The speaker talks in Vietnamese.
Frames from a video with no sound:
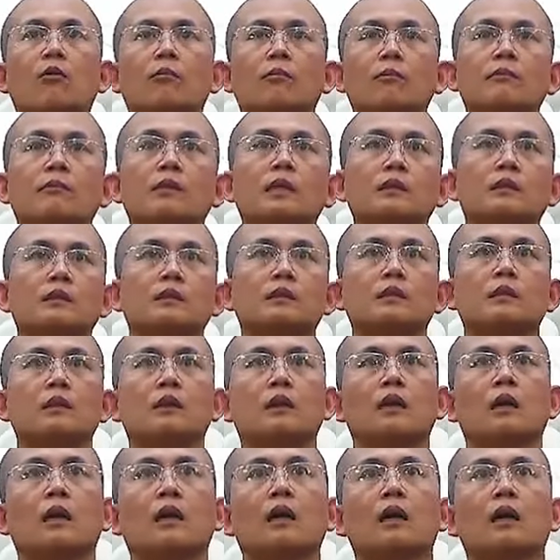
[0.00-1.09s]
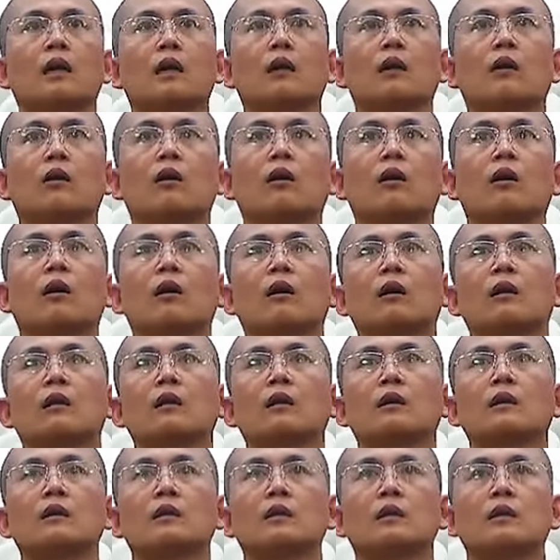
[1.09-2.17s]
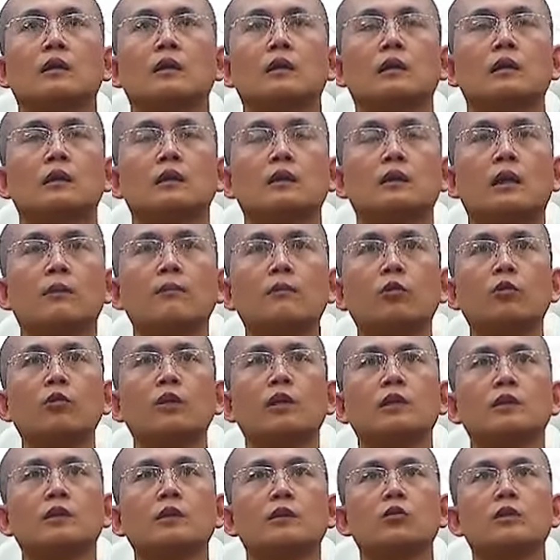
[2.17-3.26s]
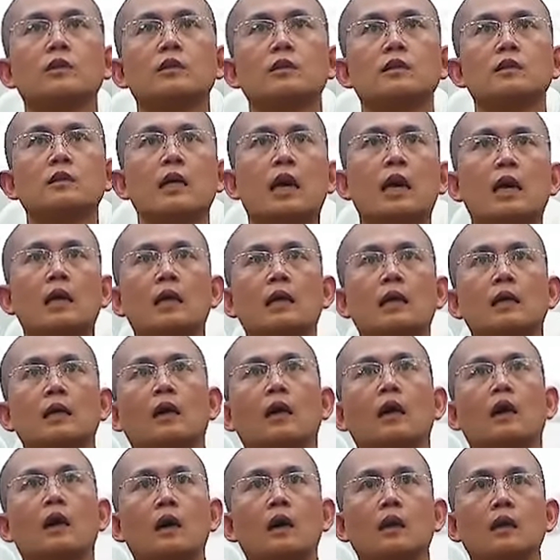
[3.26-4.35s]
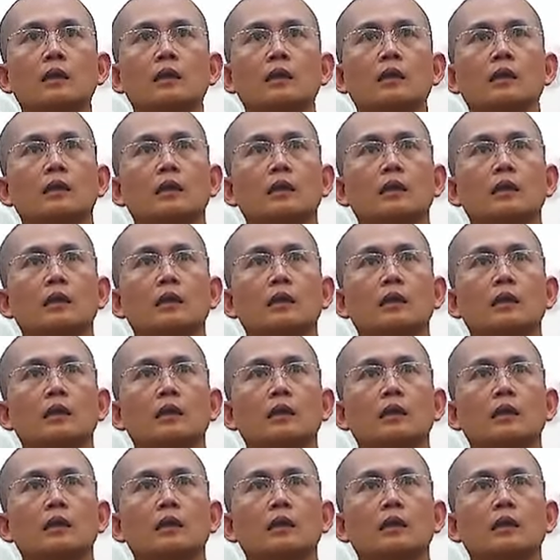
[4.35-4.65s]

mình à, có cái tâm nguyện xuất gia ấy